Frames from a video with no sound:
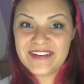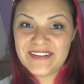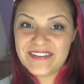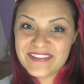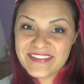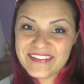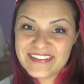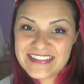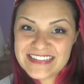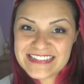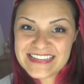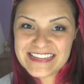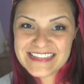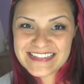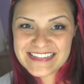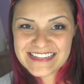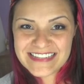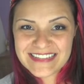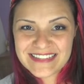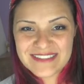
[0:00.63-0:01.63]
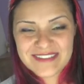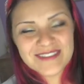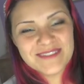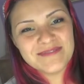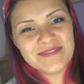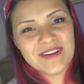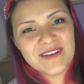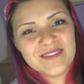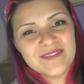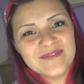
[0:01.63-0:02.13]
Oi, oi, gente,
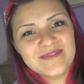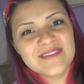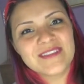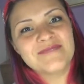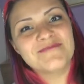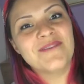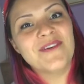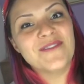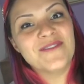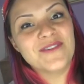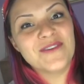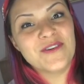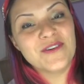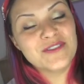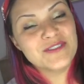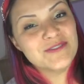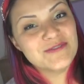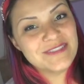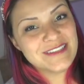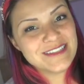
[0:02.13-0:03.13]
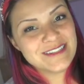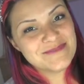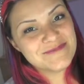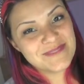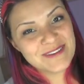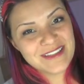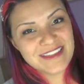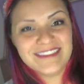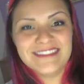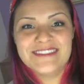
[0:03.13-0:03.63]
tudo bom? Bom, hoje o vídeo é um
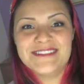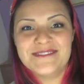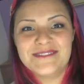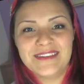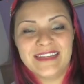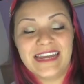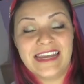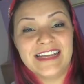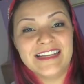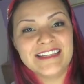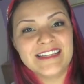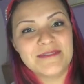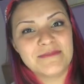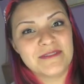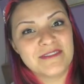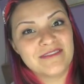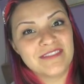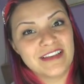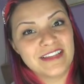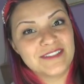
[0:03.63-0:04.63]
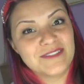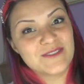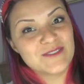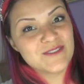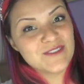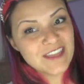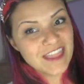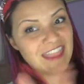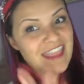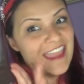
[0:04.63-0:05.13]
pouquinho diferente, é para falar do
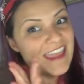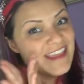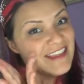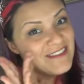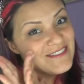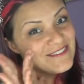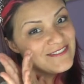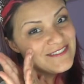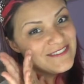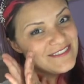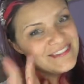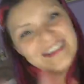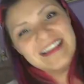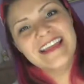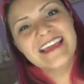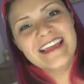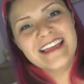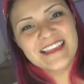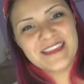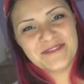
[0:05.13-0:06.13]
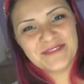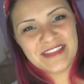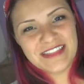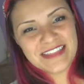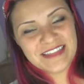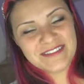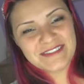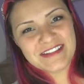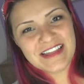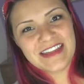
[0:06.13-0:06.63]
sorteio que vai
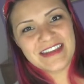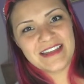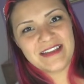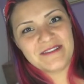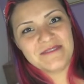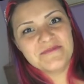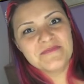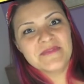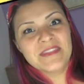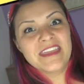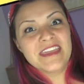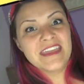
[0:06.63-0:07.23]
ter no canal.